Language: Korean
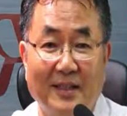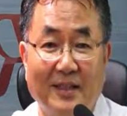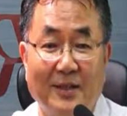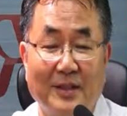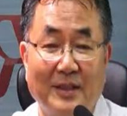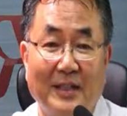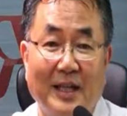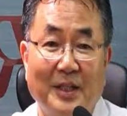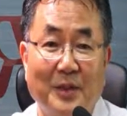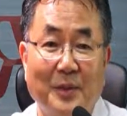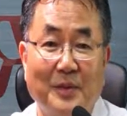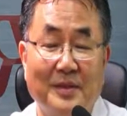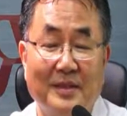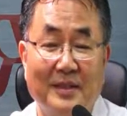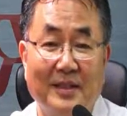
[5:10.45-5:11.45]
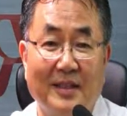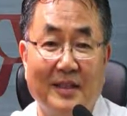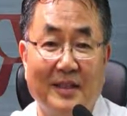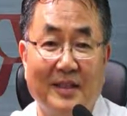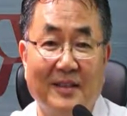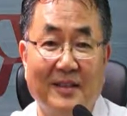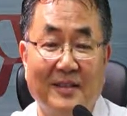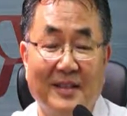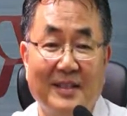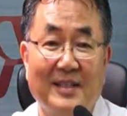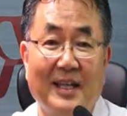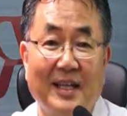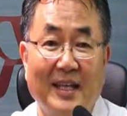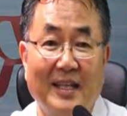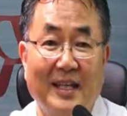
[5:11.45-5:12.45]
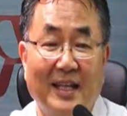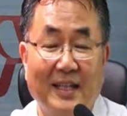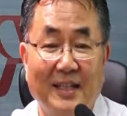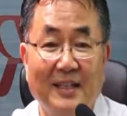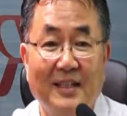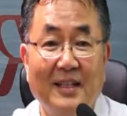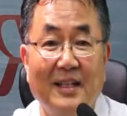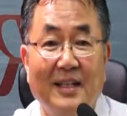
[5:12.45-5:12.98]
어디 다녀온 어, 세상의 이야기를